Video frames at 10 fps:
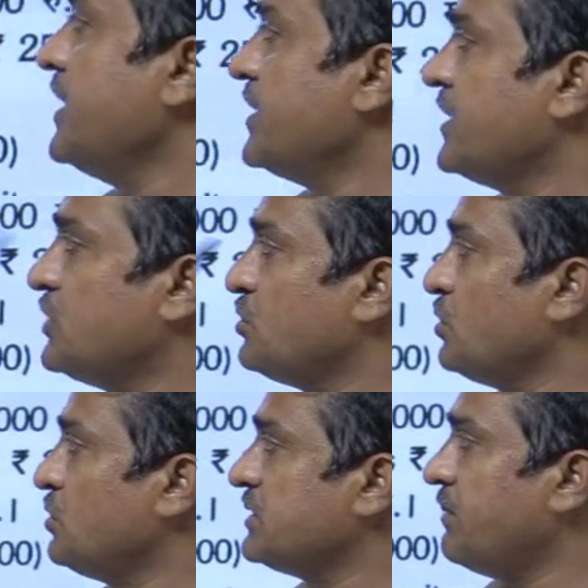ये
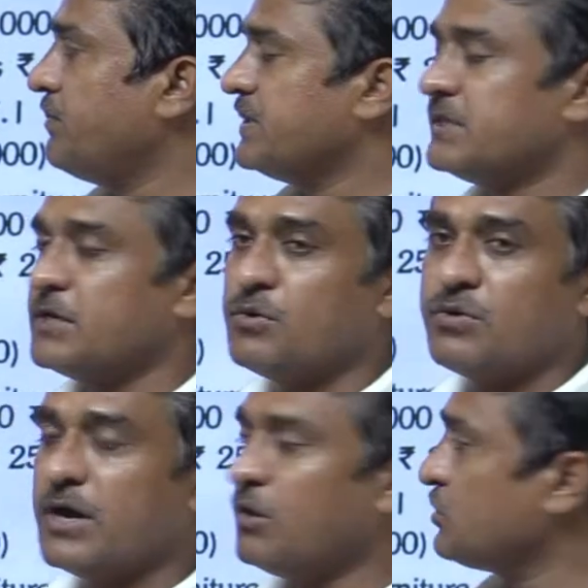दोनों संपत्ति
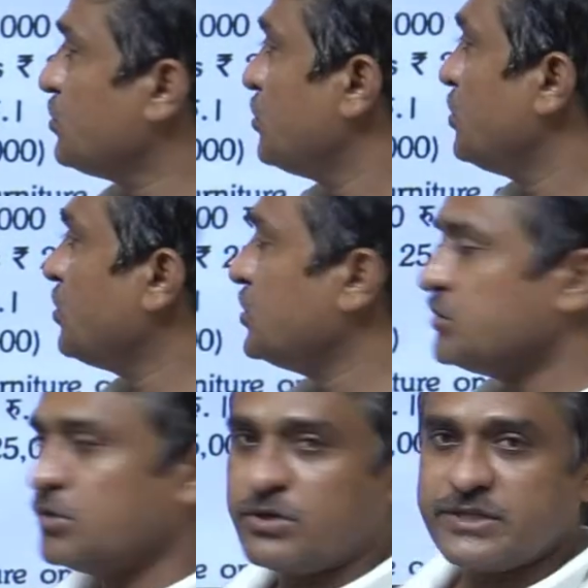होगा और दोनों को
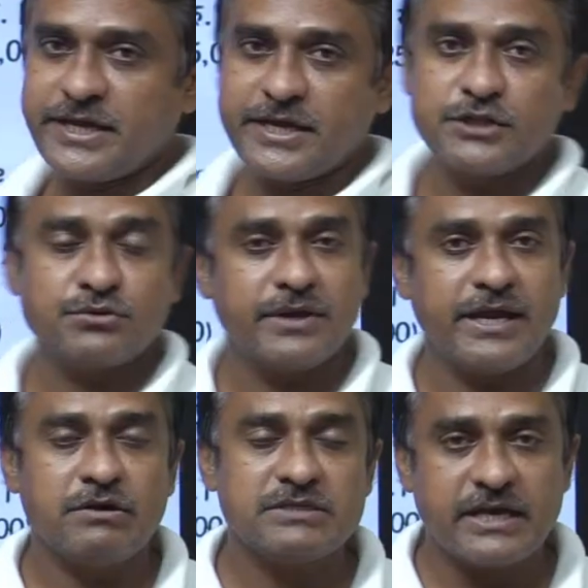जोड़ देंगे तो क्या
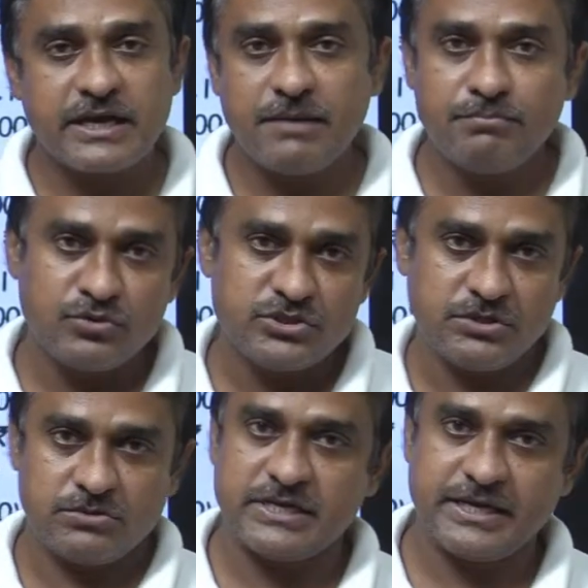हो जाएगा पूंजी
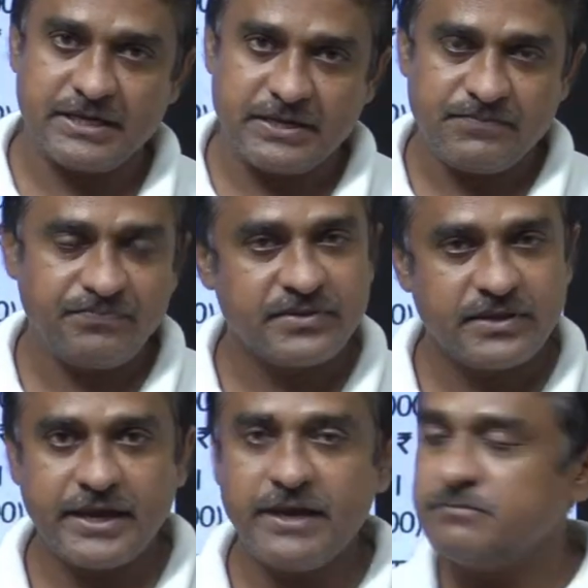हो जाएगी
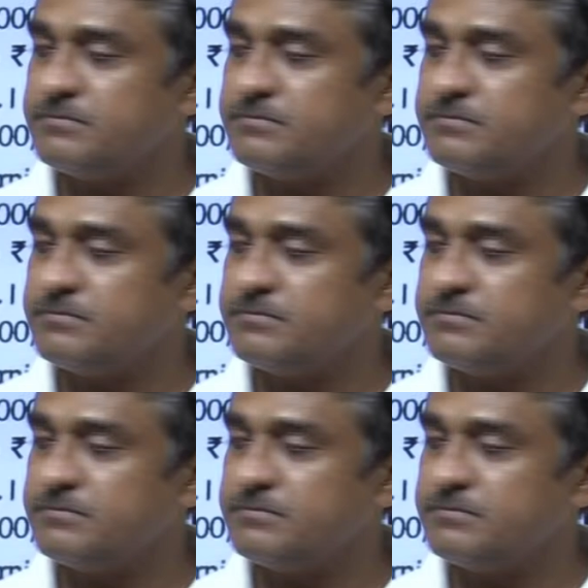ठीक है